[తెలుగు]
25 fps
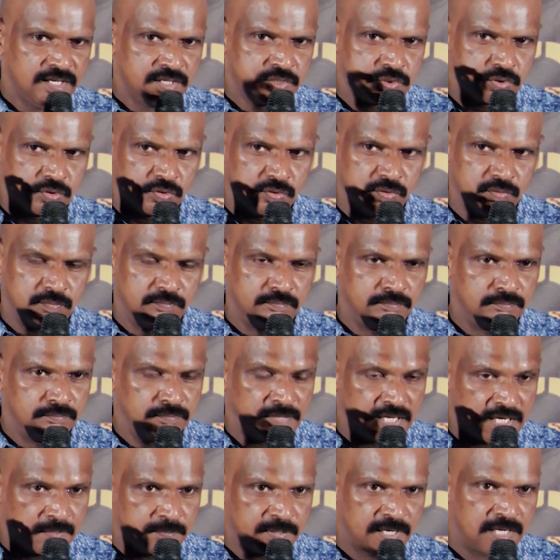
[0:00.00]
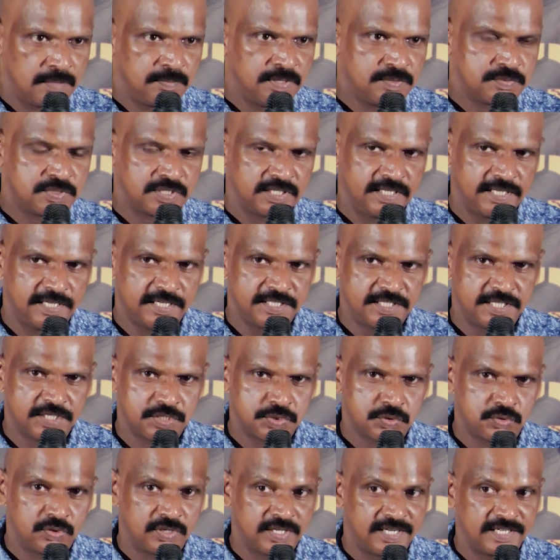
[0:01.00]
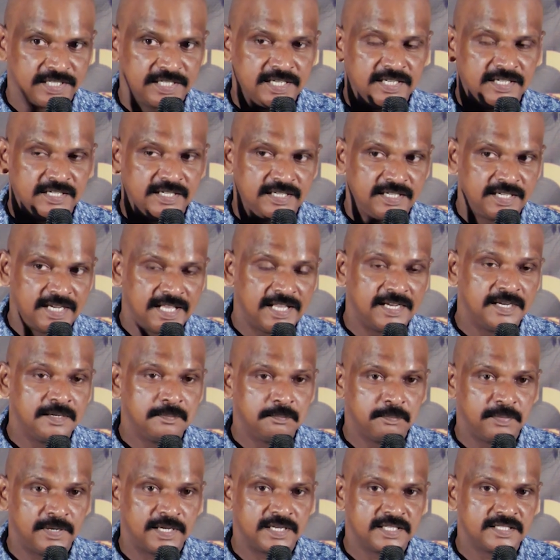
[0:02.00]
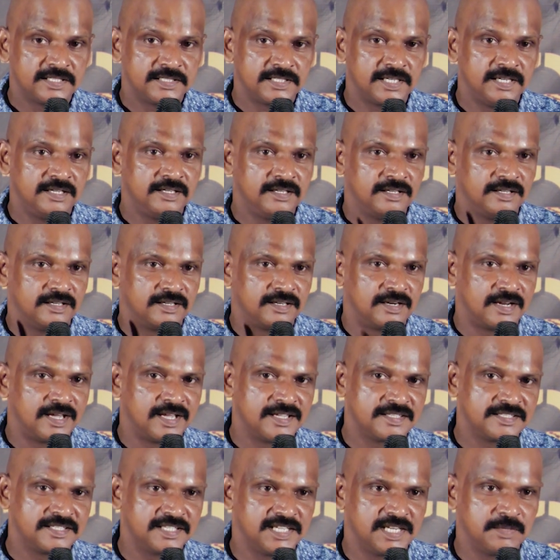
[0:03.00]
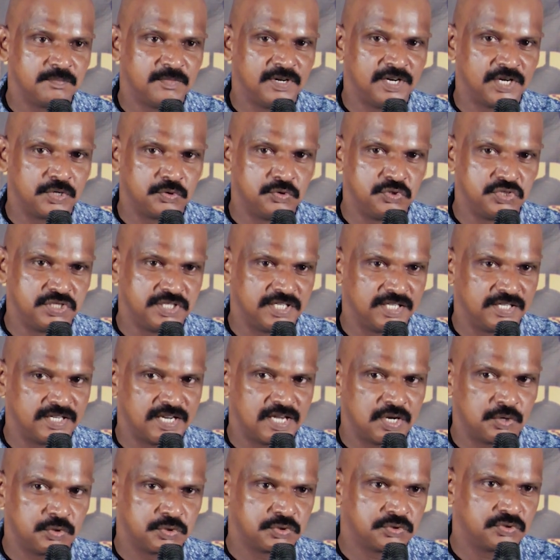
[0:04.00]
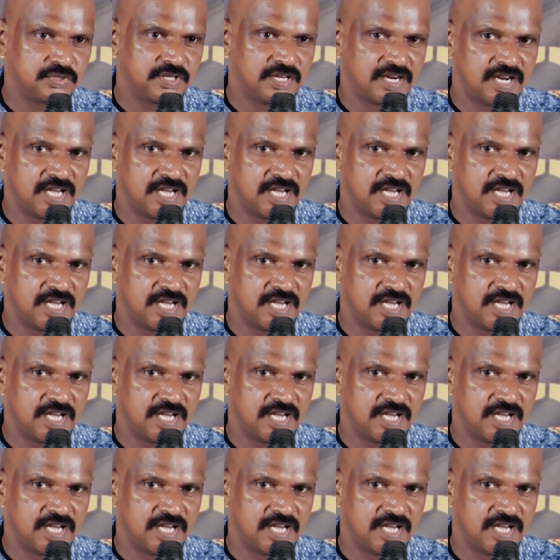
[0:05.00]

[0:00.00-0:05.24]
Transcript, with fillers: సో మన ప్రాబ్లమ్స్ క్లియర్ చేసుకోవడానికి టెన్ పర్సెంట్ నా సినిమా నుంచి నాకు వస్తున్న